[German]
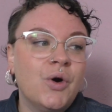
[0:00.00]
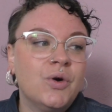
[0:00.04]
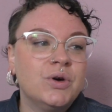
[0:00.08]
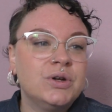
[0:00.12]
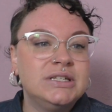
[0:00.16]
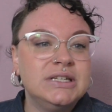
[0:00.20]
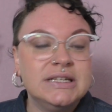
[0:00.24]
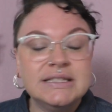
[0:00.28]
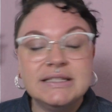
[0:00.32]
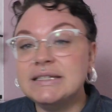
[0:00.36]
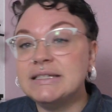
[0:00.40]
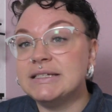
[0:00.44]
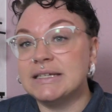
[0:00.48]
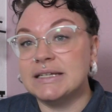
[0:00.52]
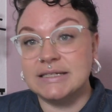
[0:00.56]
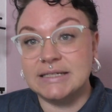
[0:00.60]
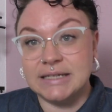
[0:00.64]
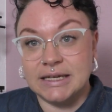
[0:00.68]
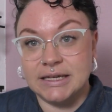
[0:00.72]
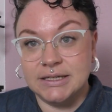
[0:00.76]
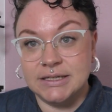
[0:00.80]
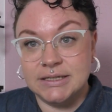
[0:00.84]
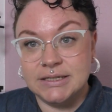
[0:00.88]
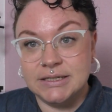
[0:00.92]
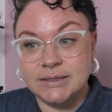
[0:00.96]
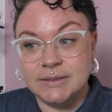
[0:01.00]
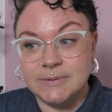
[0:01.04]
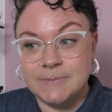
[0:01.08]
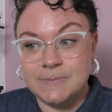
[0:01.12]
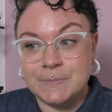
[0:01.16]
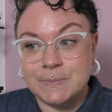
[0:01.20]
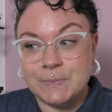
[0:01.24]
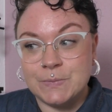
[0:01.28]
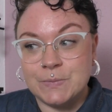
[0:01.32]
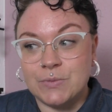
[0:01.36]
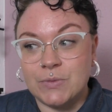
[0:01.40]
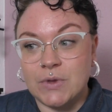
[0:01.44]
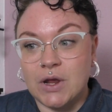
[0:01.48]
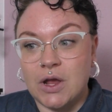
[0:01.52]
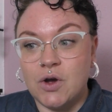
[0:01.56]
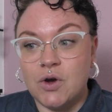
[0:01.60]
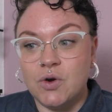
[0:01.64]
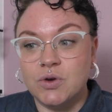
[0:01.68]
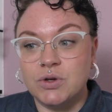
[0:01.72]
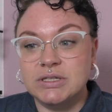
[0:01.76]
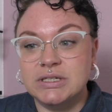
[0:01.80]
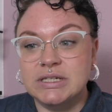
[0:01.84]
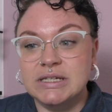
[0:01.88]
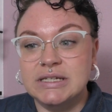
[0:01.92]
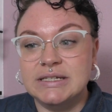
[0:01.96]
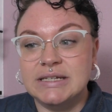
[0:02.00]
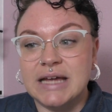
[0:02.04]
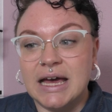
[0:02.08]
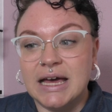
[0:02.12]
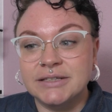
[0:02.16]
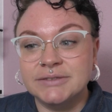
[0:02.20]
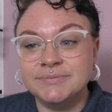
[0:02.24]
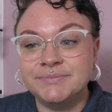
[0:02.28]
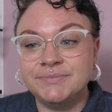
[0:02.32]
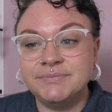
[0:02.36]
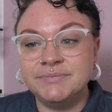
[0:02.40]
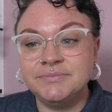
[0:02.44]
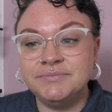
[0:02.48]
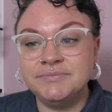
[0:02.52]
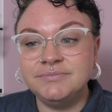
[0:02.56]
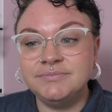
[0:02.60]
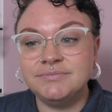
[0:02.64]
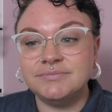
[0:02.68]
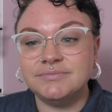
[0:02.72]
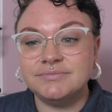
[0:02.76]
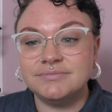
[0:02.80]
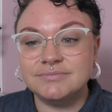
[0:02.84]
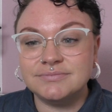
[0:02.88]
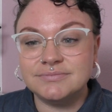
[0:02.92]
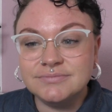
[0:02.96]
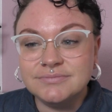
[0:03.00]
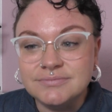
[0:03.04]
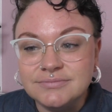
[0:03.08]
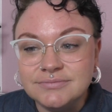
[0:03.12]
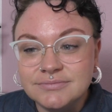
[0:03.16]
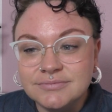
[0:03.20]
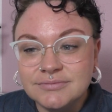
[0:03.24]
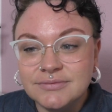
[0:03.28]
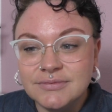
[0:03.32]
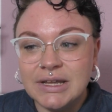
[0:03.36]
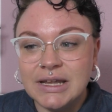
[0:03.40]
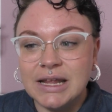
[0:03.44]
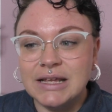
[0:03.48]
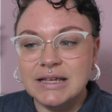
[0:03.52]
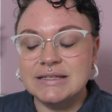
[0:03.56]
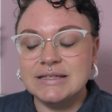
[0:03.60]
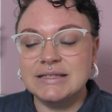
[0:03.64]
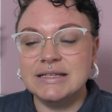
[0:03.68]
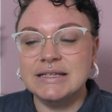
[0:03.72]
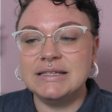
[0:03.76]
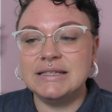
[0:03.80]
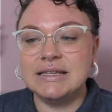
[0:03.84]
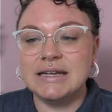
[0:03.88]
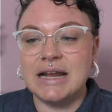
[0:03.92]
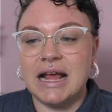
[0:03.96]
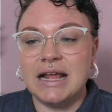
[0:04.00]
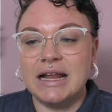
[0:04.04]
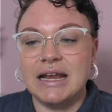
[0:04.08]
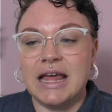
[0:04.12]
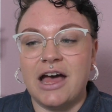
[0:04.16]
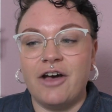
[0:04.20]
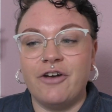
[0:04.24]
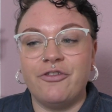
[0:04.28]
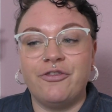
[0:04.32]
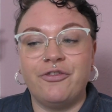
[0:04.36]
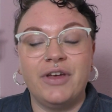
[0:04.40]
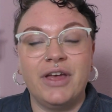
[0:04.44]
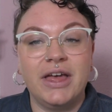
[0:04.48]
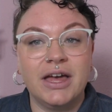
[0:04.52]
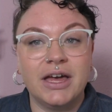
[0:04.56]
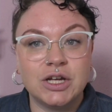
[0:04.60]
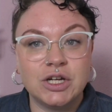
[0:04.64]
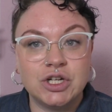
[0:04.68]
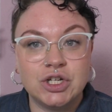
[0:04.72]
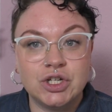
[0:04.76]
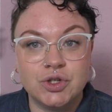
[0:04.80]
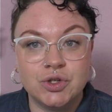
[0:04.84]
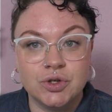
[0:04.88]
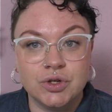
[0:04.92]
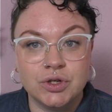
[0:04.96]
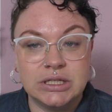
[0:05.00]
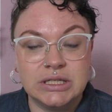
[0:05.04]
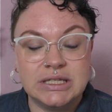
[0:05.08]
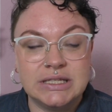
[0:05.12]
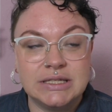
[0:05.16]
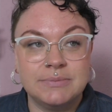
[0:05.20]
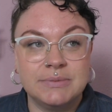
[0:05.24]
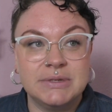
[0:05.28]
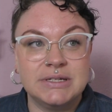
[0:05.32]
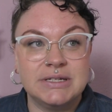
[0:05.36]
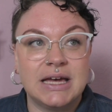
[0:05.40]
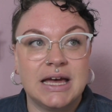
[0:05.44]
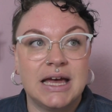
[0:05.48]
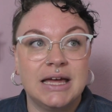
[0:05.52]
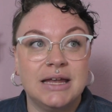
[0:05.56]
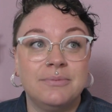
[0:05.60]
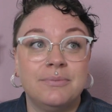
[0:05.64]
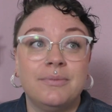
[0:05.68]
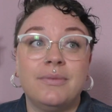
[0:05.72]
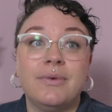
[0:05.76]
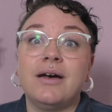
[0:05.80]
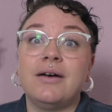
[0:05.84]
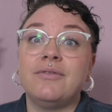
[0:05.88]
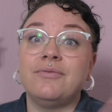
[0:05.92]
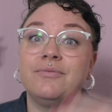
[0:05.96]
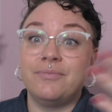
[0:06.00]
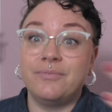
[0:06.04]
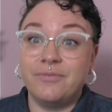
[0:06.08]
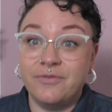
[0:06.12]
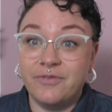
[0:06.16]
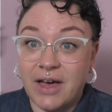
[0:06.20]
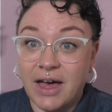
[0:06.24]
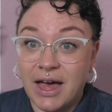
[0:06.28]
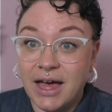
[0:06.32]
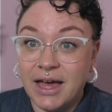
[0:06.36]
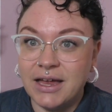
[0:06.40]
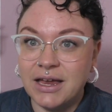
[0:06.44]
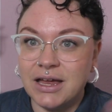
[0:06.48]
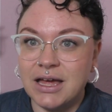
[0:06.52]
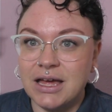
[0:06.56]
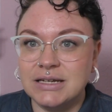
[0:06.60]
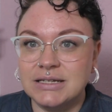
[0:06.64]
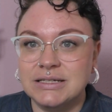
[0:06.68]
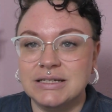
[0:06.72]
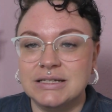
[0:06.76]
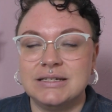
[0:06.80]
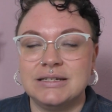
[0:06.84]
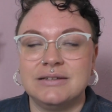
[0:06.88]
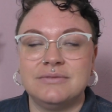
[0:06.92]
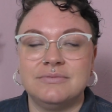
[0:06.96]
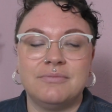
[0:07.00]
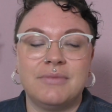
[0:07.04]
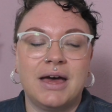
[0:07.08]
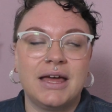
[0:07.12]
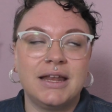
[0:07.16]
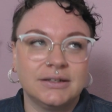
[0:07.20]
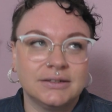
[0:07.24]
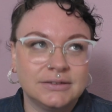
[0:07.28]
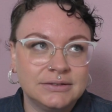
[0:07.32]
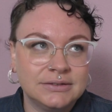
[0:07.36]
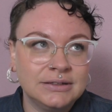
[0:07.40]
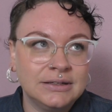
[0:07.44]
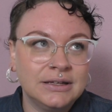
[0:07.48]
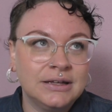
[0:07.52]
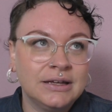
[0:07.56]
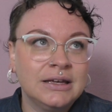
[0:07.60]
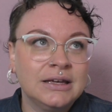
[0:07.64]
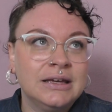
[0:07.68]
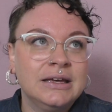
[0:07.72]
und die sich dann trennt und die dann sich in eine Affäre stürzt mit einem verheirateten Mann.